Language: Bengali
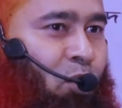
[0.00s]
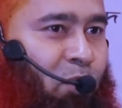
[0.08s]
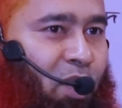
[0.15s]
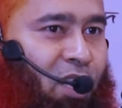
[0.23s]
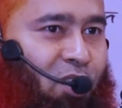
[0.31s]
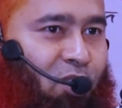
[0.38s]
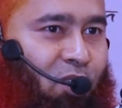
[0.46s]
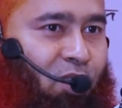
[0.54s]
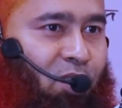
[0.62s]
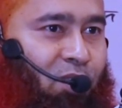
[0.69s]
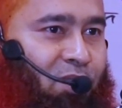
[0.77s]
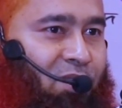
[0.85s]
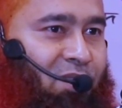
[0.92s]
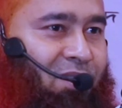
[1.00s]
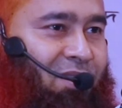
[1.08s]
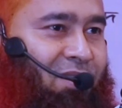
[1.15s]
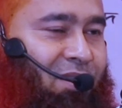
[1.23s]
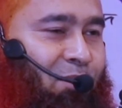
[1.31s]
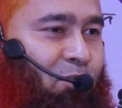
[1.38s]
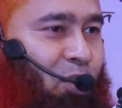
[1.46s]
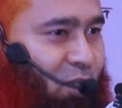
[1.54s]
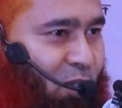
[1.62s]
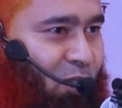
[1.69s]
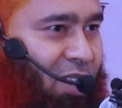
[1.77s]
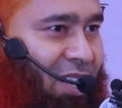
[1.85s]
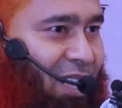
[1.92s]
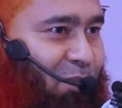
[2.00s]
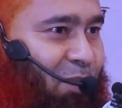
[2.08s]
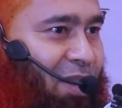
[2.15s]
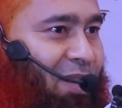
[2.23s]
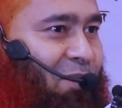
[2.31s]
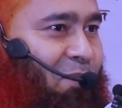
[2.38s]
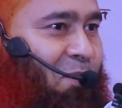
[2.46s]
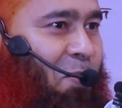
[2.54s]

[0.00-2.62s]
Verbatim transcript: মোবাইলগুলো বন্ধ করে রাখবেন